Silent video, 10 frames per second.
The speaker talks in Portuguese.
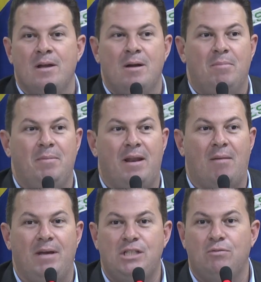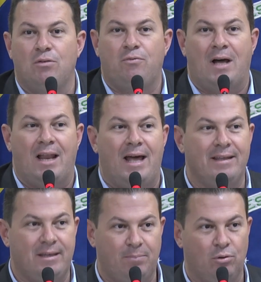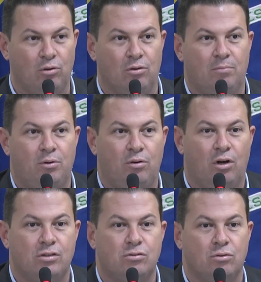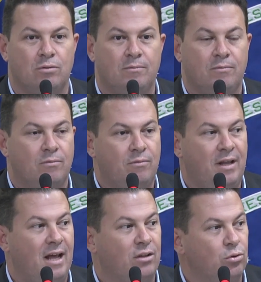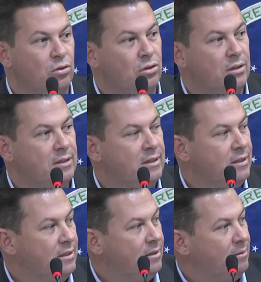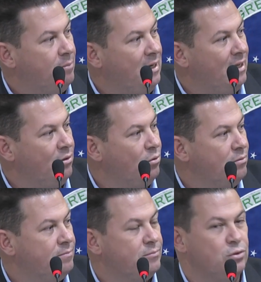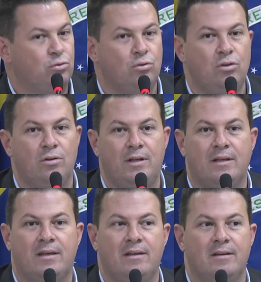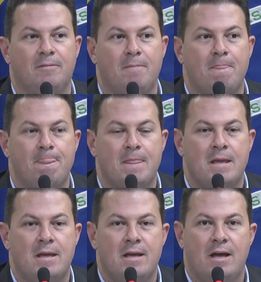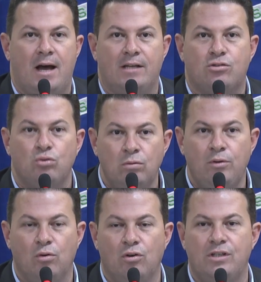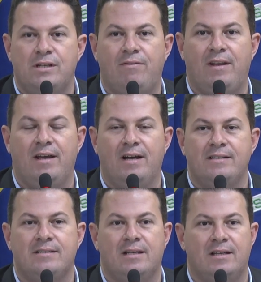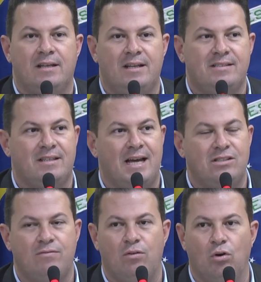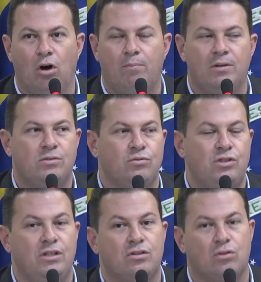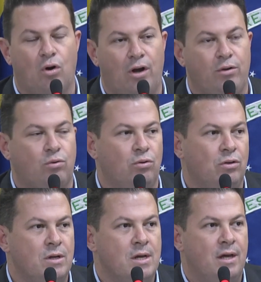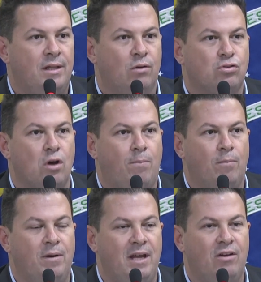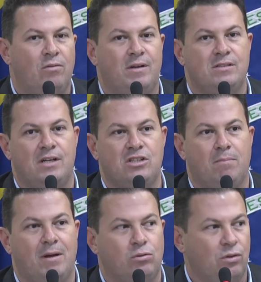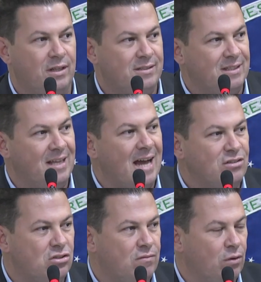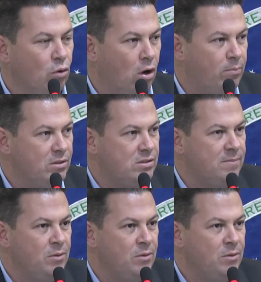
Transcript: primeiramente vou falar aqui para o nosso vereador Breno Júnior, né, que assume hoje a vereança na cidade de Vinópolis, um dia histórico, não só para o Breno, mas acho que para toda a cidade de Vinópolis,